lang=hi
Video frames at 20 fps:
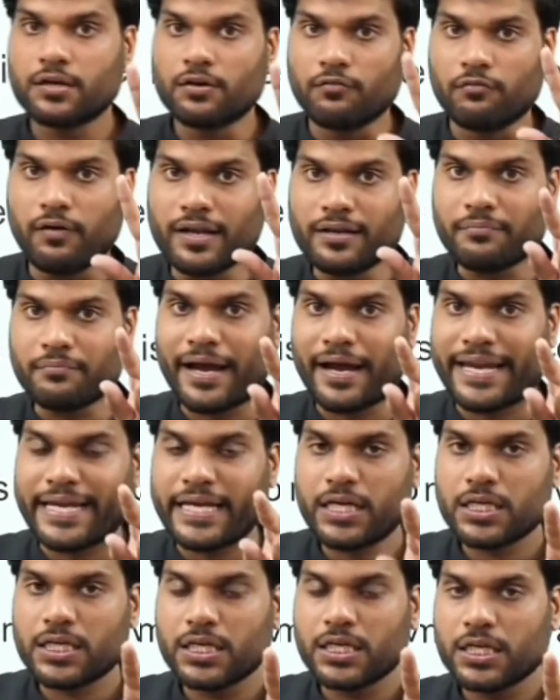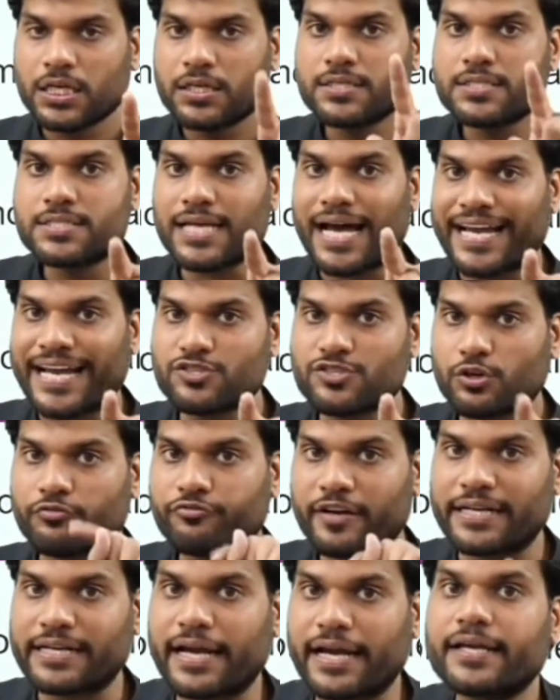वन बाई साइज ऑफ
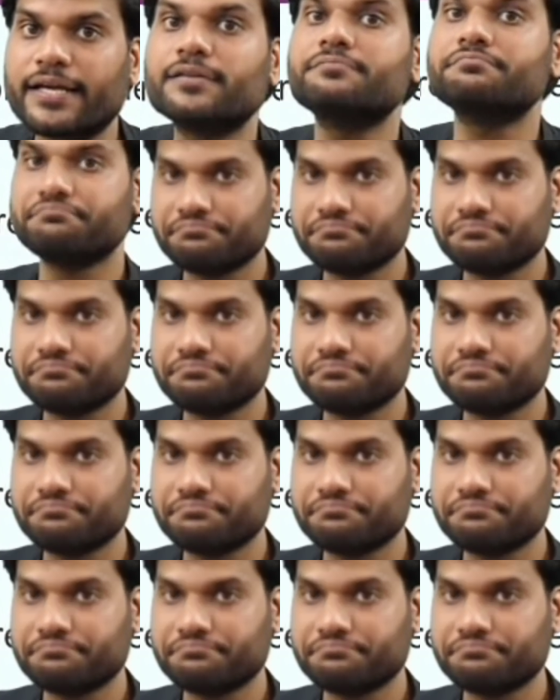केटायन